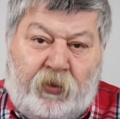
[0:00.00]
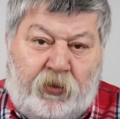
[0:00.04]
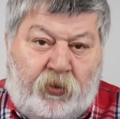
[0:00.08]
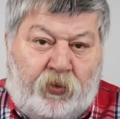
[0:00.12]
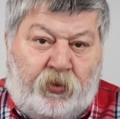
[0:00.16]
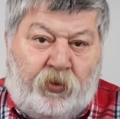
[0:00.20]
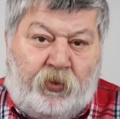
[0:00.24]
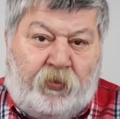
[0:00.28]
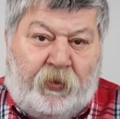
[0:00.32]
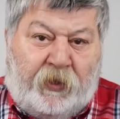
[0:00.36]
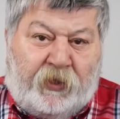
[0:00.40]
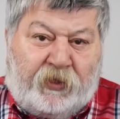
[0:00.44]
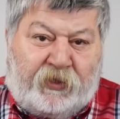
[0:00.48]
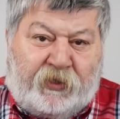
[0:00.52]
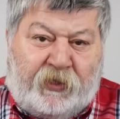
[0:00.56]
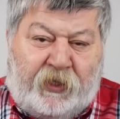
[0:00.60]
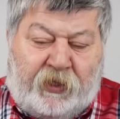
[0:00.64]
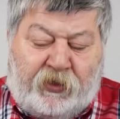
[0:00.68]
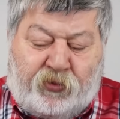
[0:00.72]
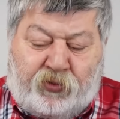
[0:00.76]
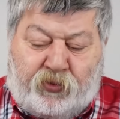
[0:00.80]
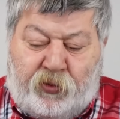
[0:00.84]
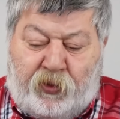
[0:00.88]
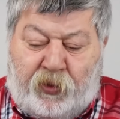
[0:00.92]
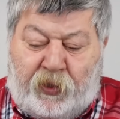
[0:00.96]
Onu baştan
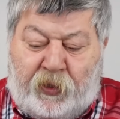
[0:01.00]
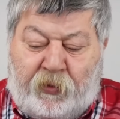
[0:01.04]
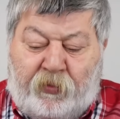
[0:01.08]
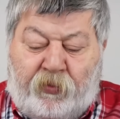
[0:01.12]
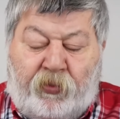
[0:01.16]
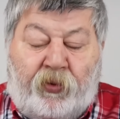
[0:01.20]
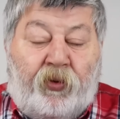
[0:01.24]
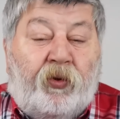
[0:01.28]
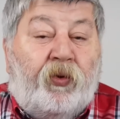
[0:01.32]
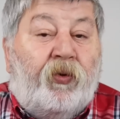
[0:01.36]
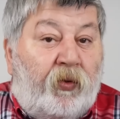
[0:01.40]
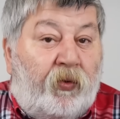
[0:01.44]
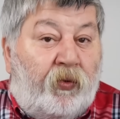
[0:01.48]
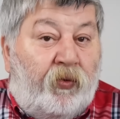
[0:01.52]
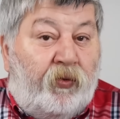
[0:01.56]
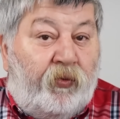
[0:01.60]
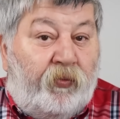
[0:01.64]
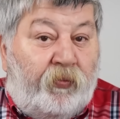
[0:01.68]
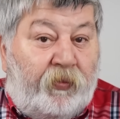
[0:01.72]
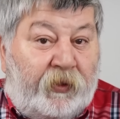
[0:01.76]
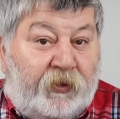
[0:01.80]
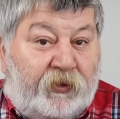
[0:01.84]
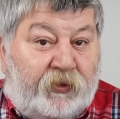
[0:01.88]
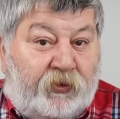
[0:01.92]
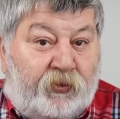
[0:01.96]
söyleyeyim. Bunu
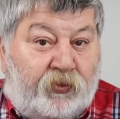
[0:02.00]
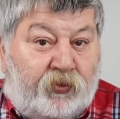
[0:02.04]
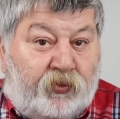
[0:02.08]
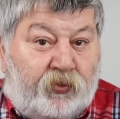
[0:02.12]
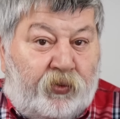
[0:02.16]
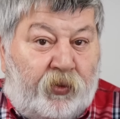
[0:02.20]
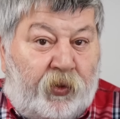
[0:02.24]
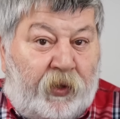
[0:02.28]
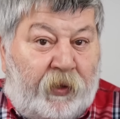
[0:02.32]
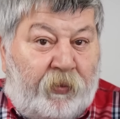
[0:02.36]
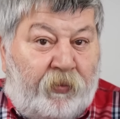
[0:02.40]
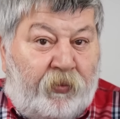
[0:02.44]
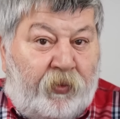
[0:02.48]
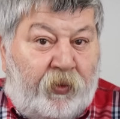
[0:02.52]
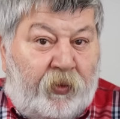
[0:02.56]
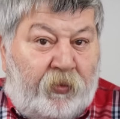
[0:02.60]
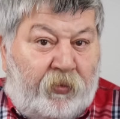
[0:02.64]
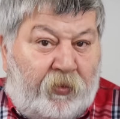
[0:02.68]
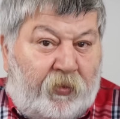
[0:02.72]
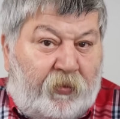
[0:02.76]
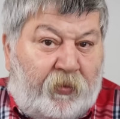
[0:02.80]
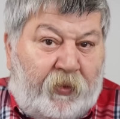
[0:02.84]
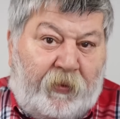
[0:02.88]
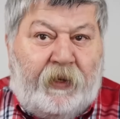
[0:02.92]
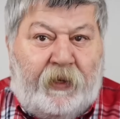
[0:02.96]
övmek için söylemiyorum ama